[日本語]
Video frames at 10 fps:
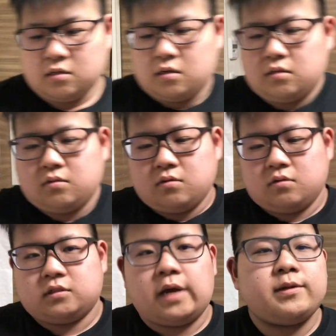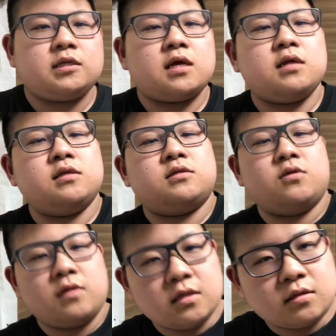あの喋りたいんです
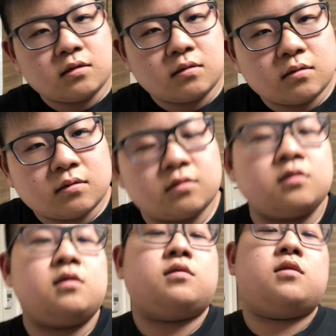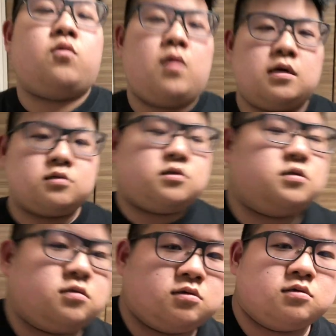よねって言って終わるっ
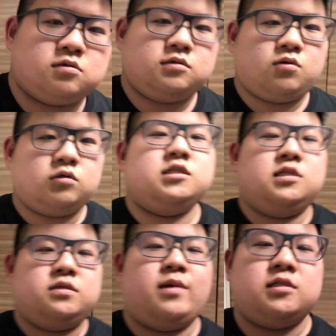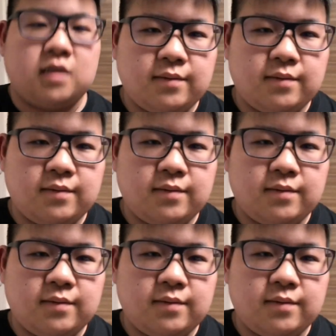ていうオチにしまし